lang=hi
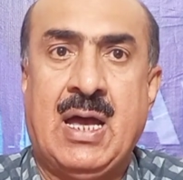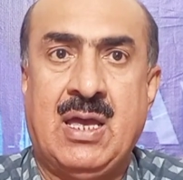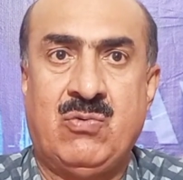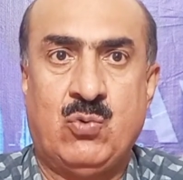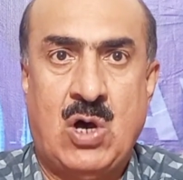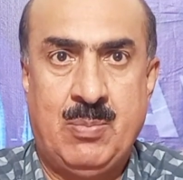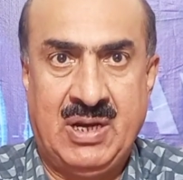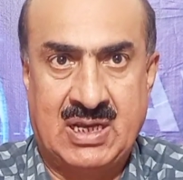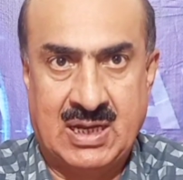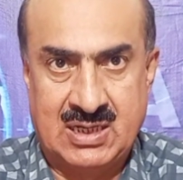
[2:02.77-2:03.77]
वो
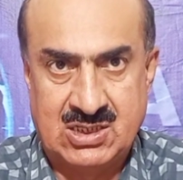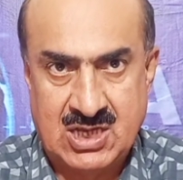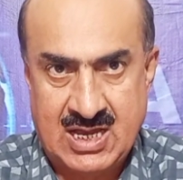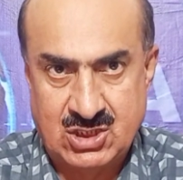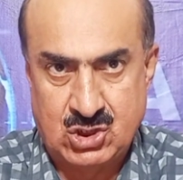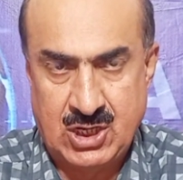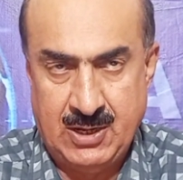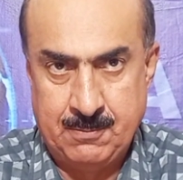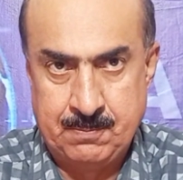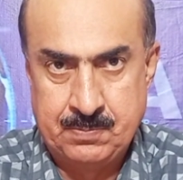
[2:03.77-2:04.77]
अमेरिका की साजिश है
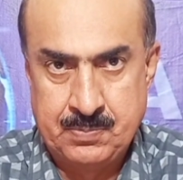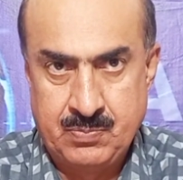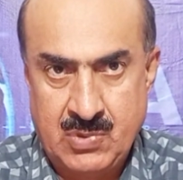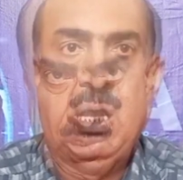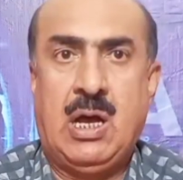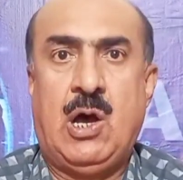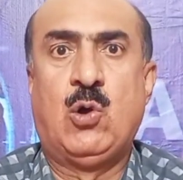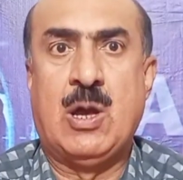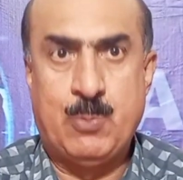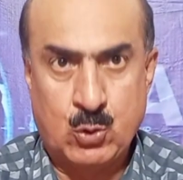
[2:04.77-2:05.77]
और
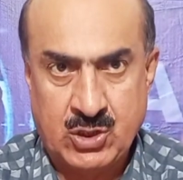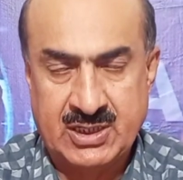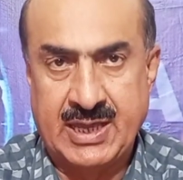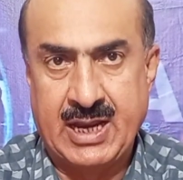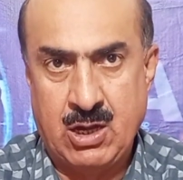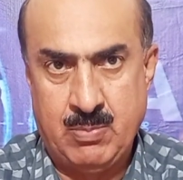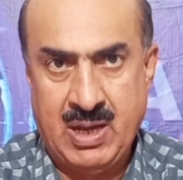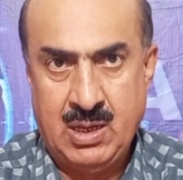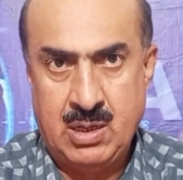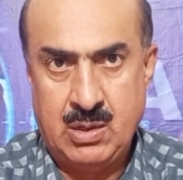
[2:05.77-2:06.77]
अपोशन के रहनुमा
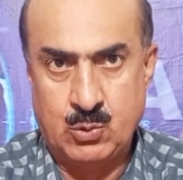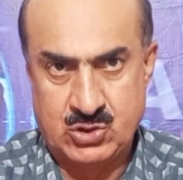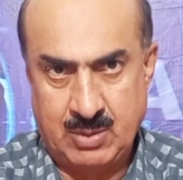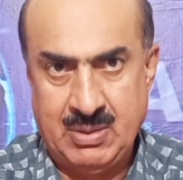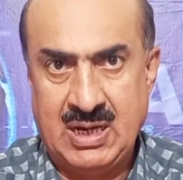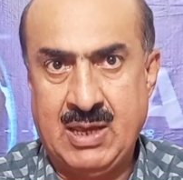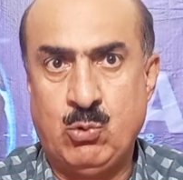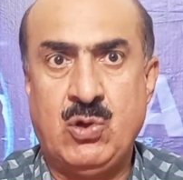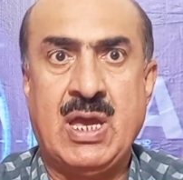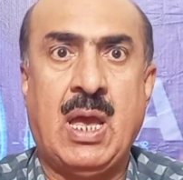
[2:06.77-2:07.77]
उससे मिले
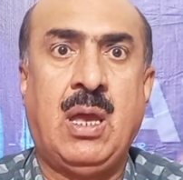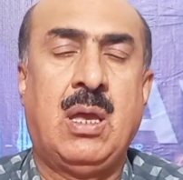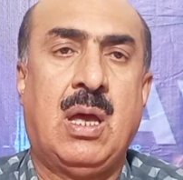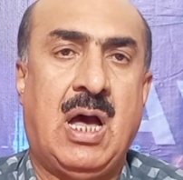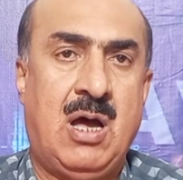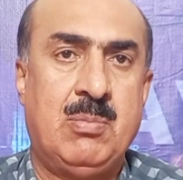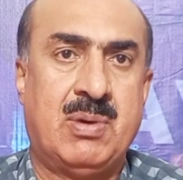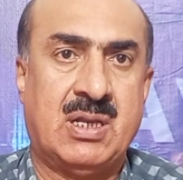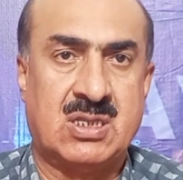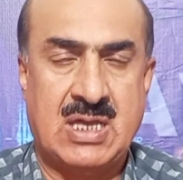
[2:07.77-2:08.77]
हुए हैं अहम
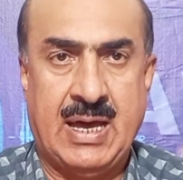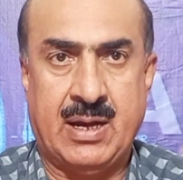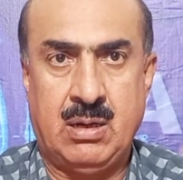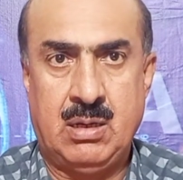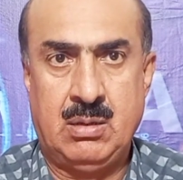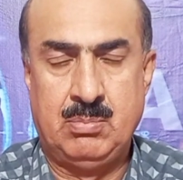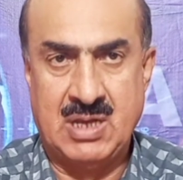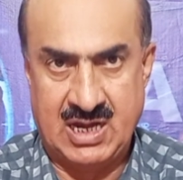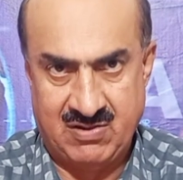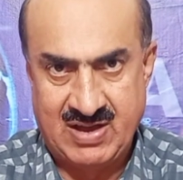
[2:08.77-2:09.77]
किरदार मियाँ
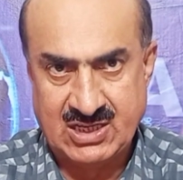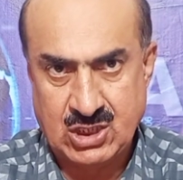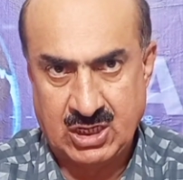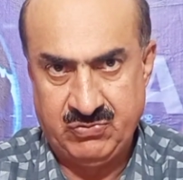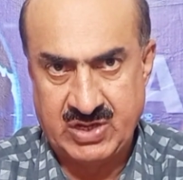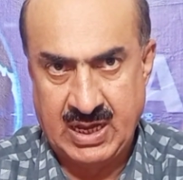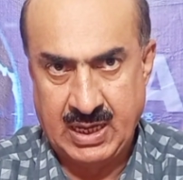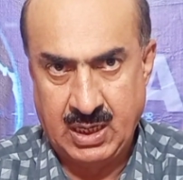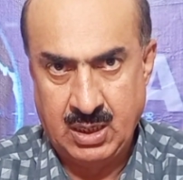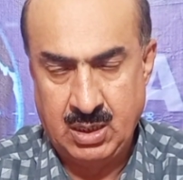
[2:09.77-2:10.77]
नवाज शरीफ का है
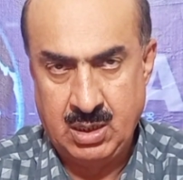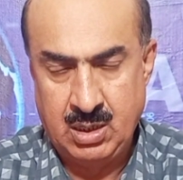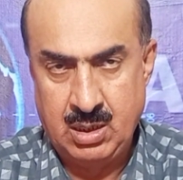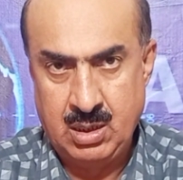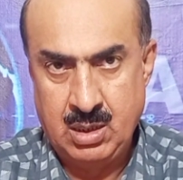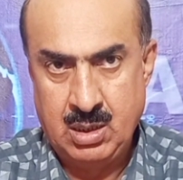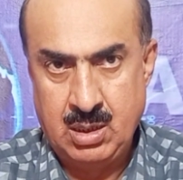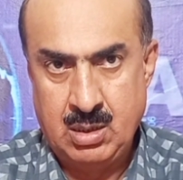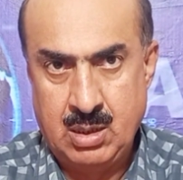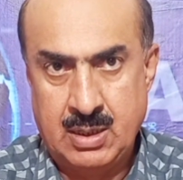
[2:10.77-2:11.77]

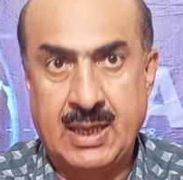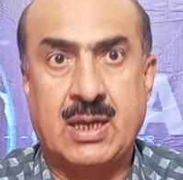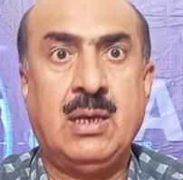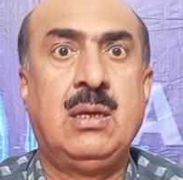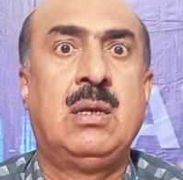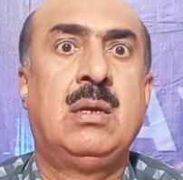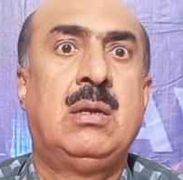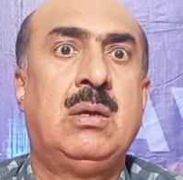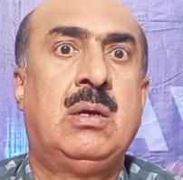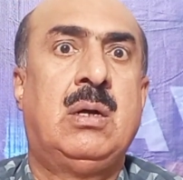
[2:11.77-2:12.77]
लेकिन
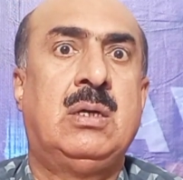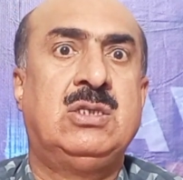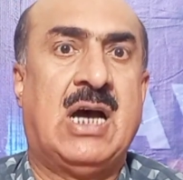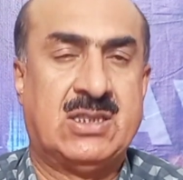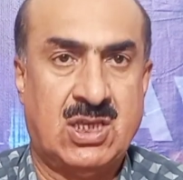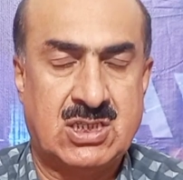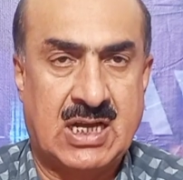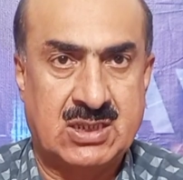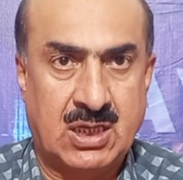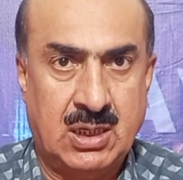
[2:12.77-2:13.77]
जाते
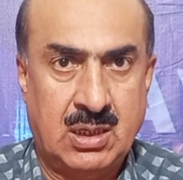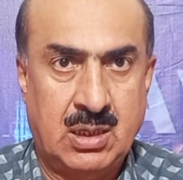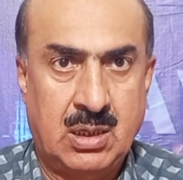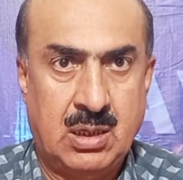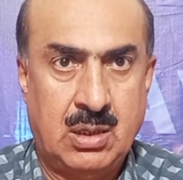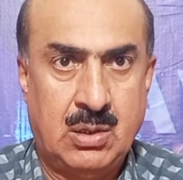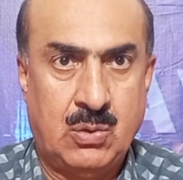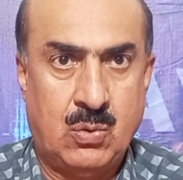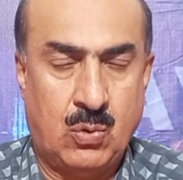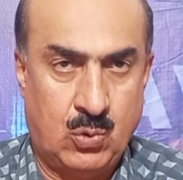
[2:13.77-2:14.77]
जाते
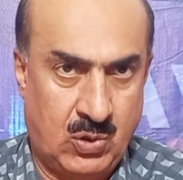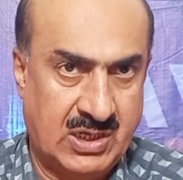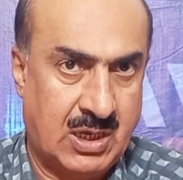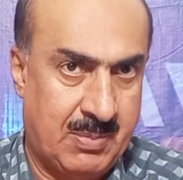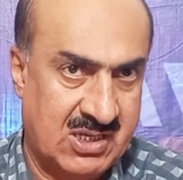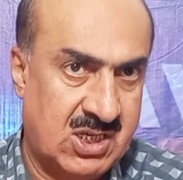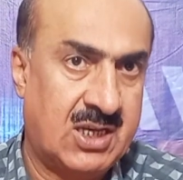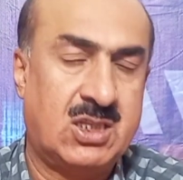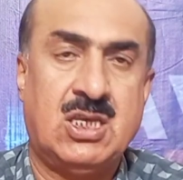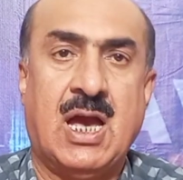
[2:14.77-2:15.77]
उन्होंने ये मैसेज दिया